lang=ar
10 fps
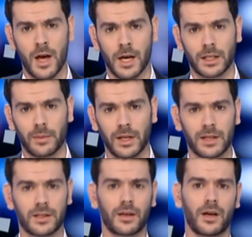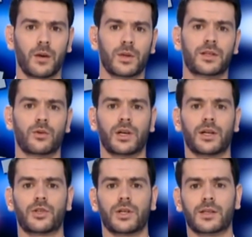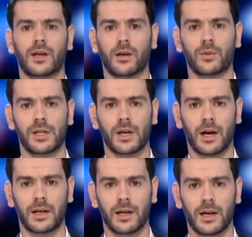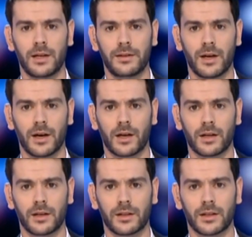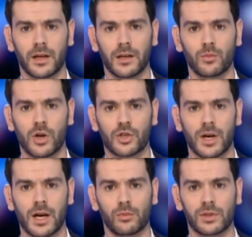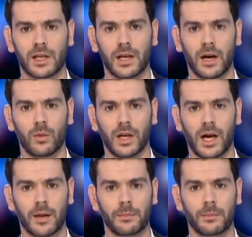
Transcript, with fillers: كما صرح وزير الخارجية الصحراوي على أن خيار المواجهة المسلحة والحرب